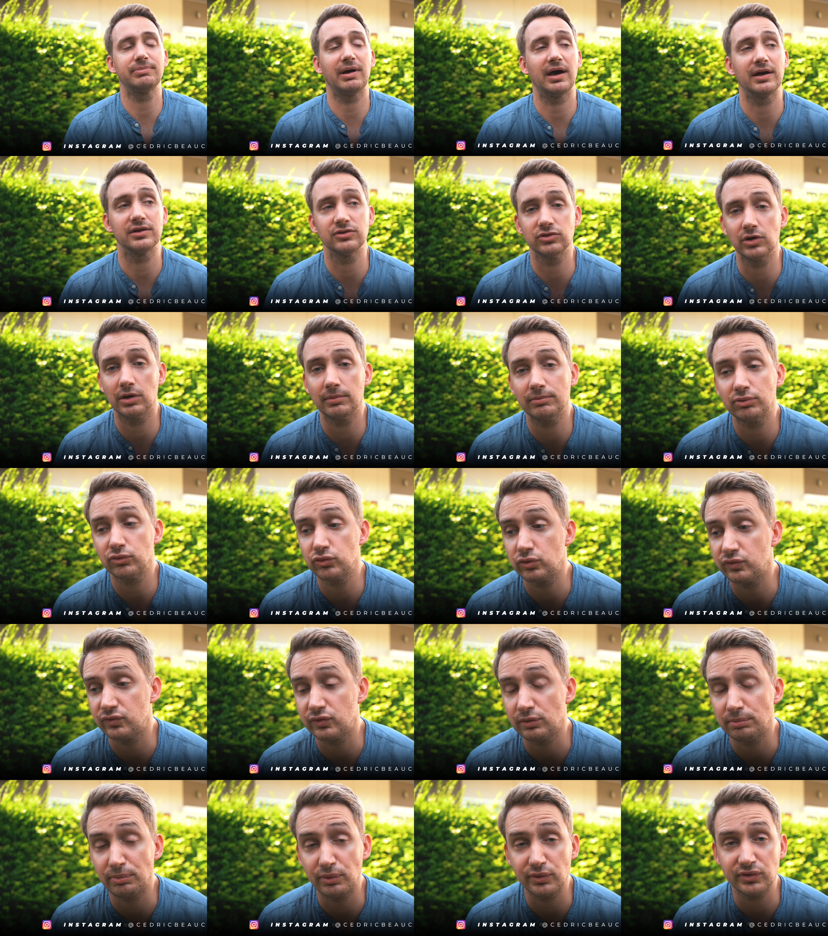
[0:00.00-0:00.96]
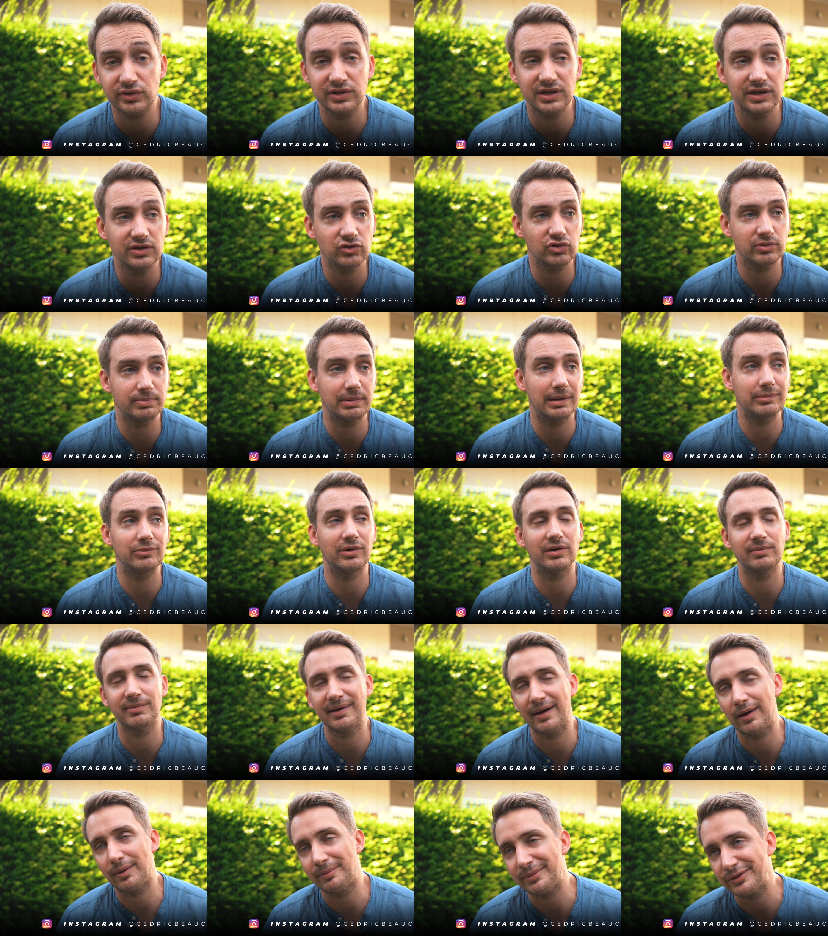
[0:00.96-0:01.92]
Par exemple, tu veux bosser, je sais pas moi,
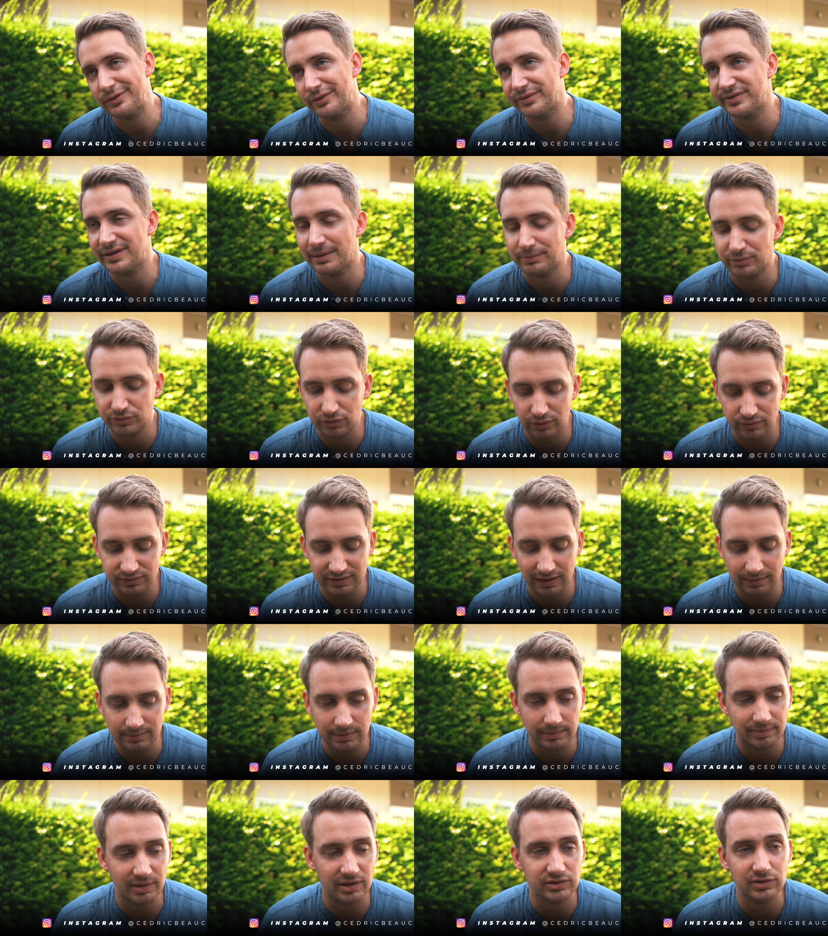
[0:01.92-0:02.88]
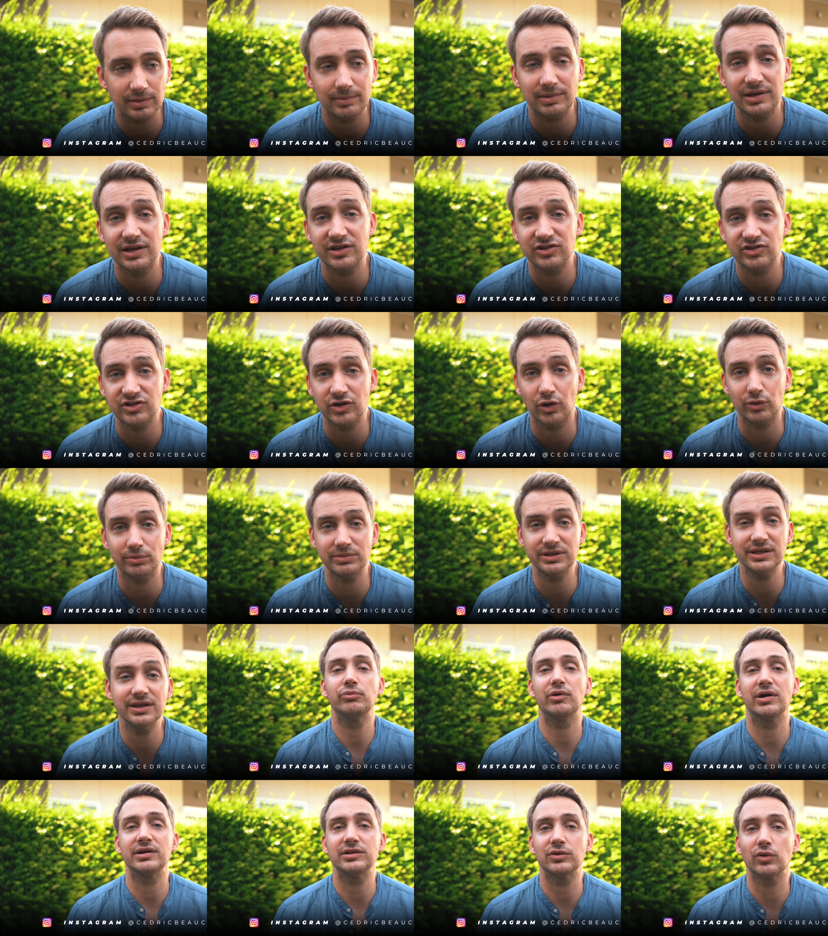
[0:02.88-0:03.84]
bah maintenant c'est un peu trop tard, mais par exemple avec Xiaomi
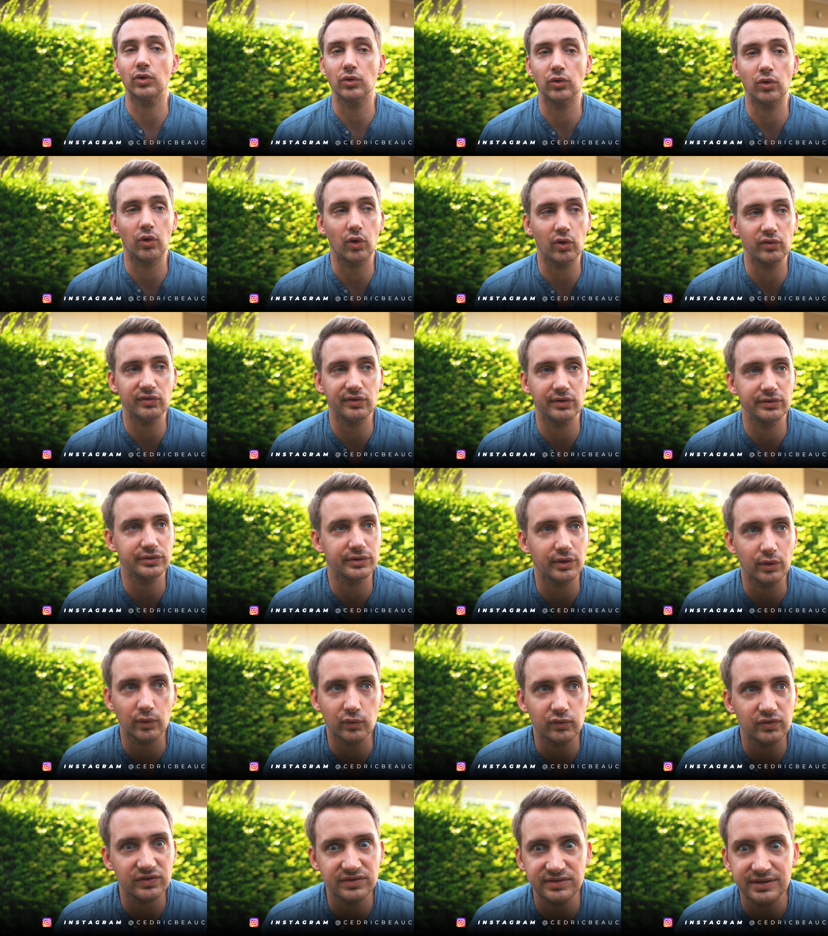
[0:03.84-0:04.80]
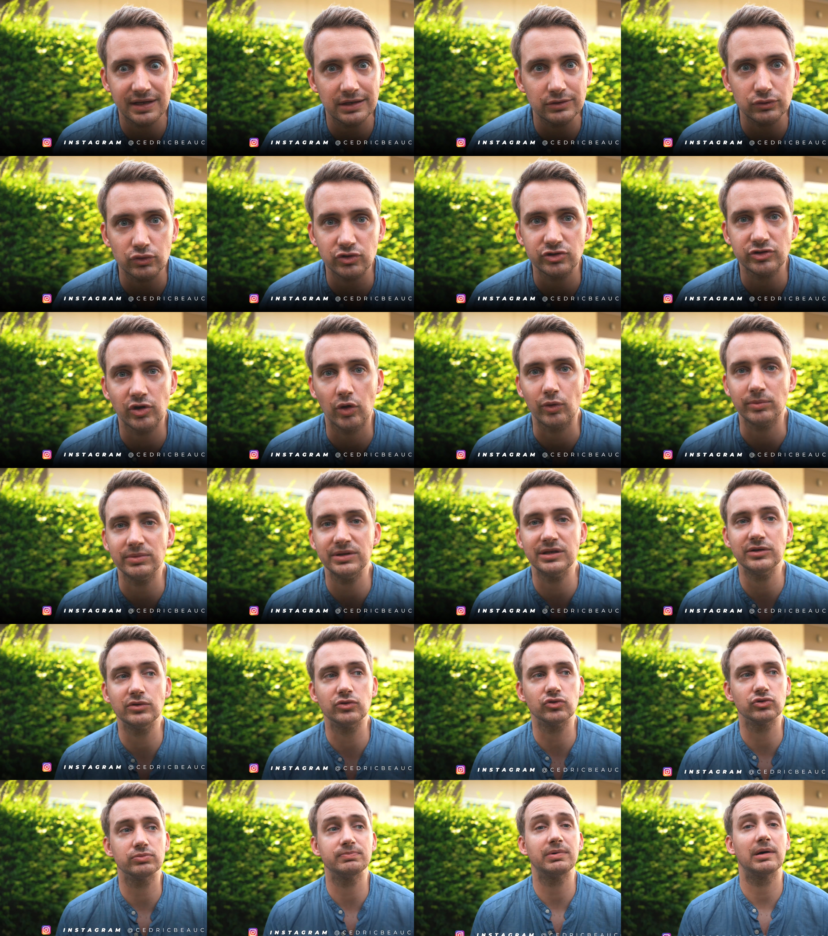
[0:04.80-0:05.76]
pour être le revendeur officiel de Xiaomi,
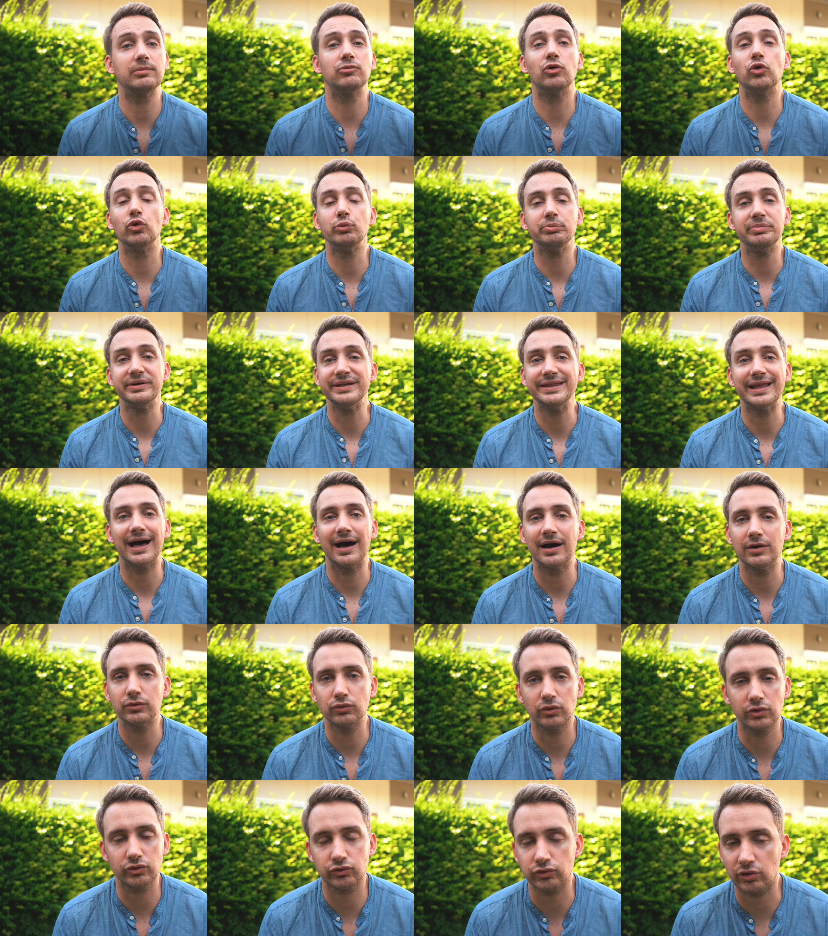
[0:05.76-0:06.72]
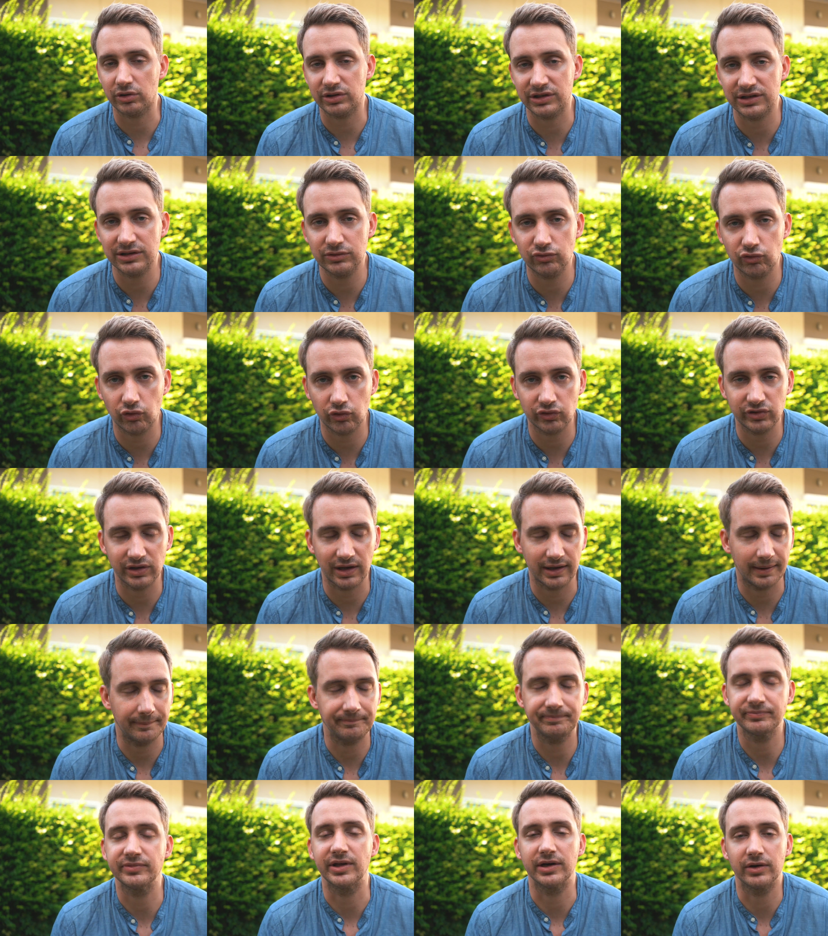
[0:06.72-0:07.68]
euh, je sais pas moi, au Bénin ou en Turquie ou j'en sais rien,
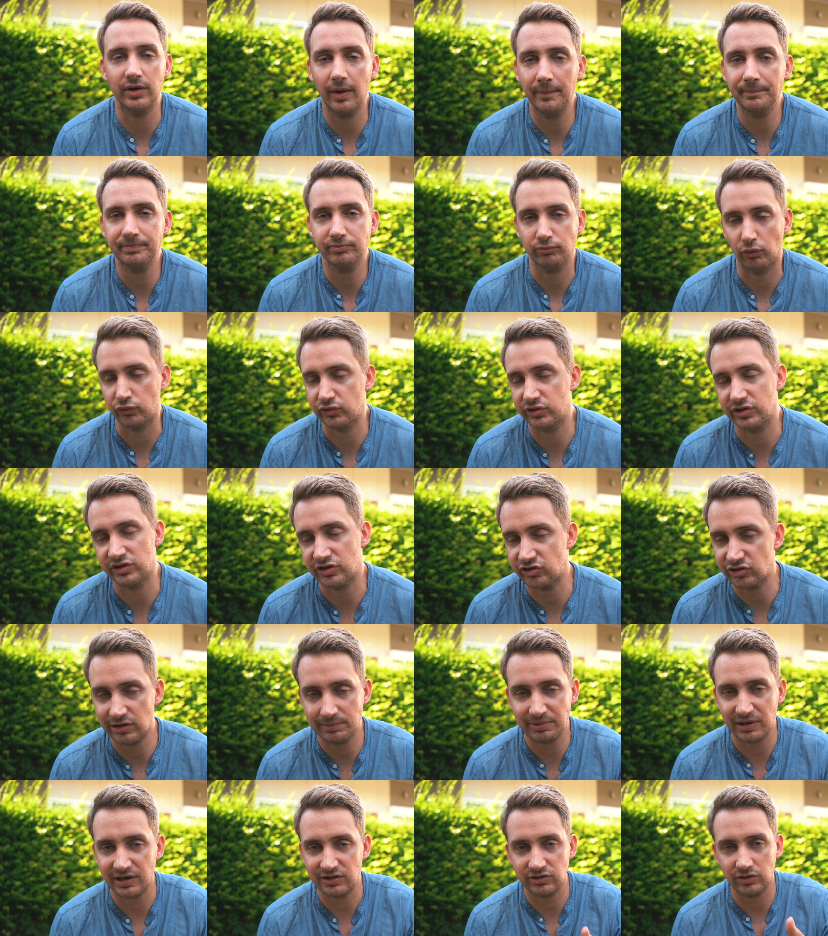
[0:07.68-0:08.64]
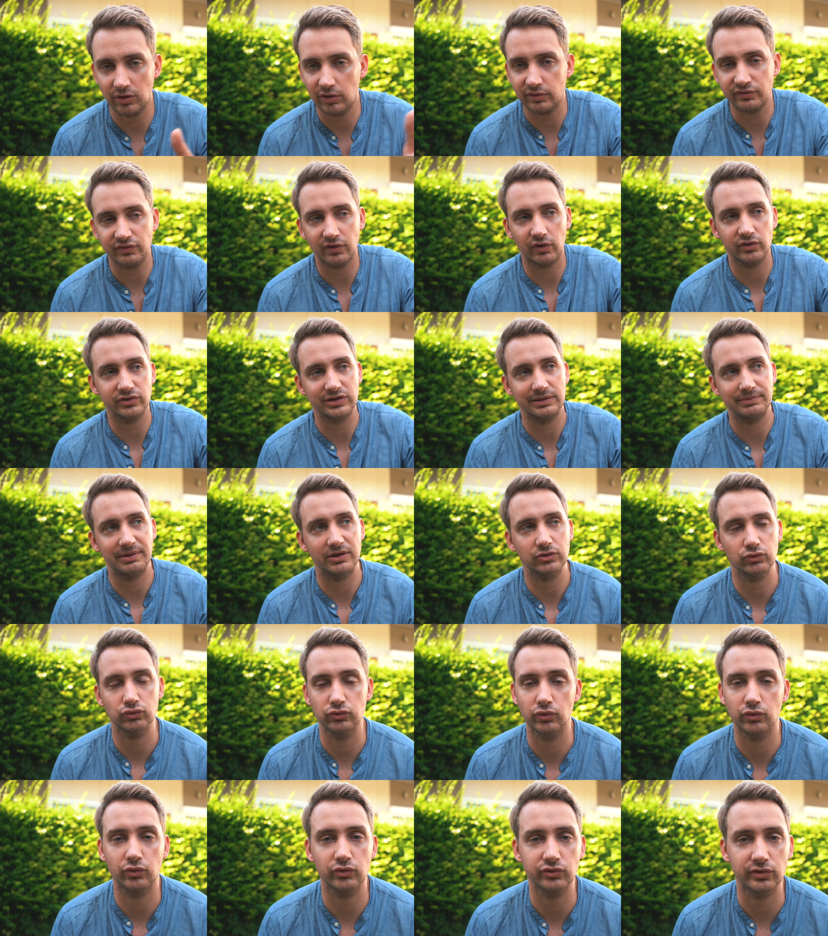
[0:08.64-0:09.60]
d'accord C'est déjà présent en France et
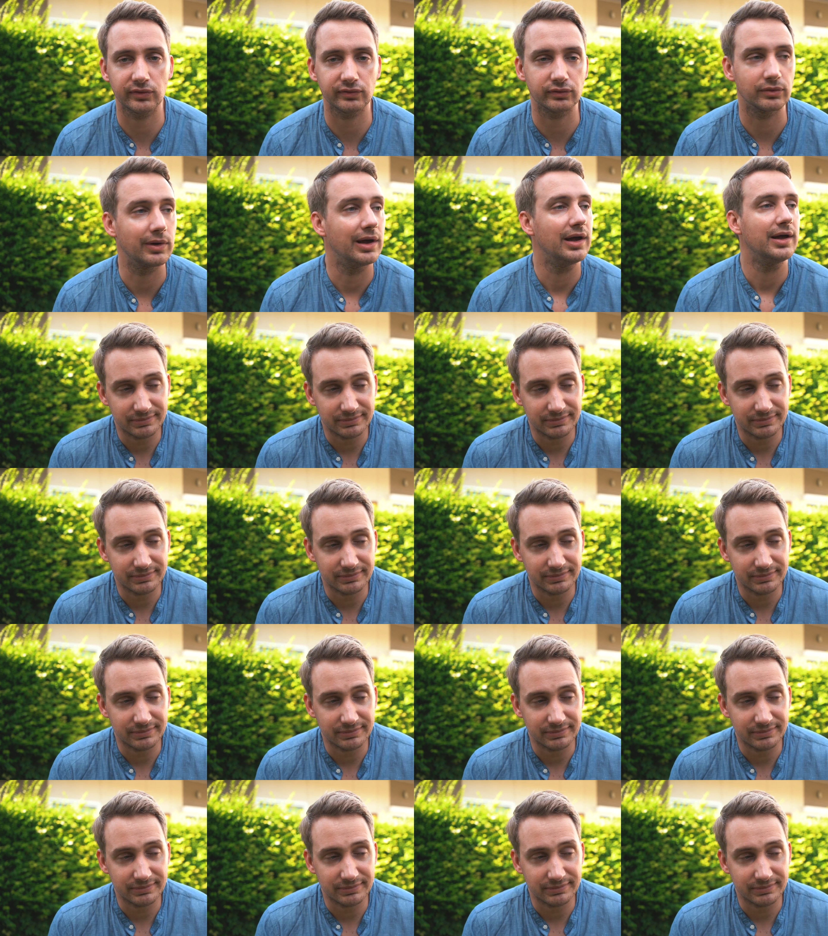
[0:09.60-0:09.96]
partout donc on s'en fout.